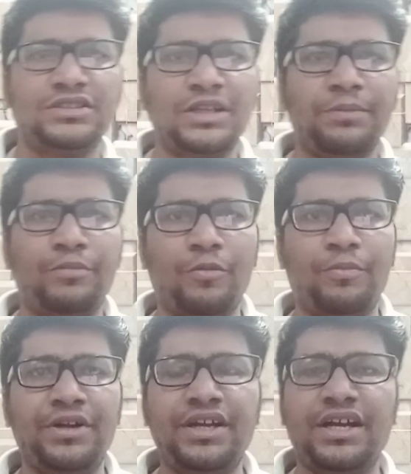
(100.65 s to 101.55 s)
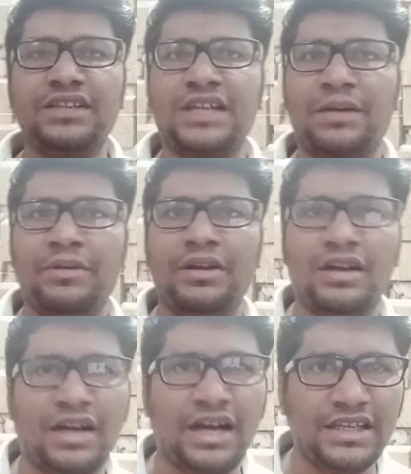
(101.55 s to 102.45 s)
सब प्रॉपर्टी का सामान
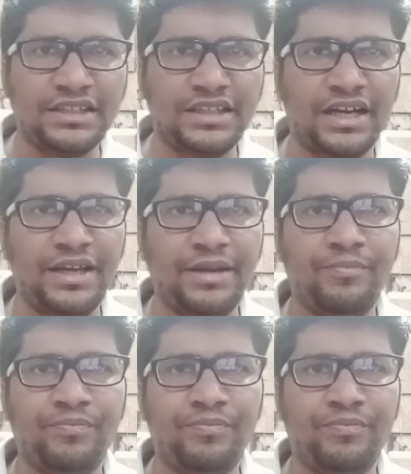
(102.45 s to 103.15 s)
रखा जाता है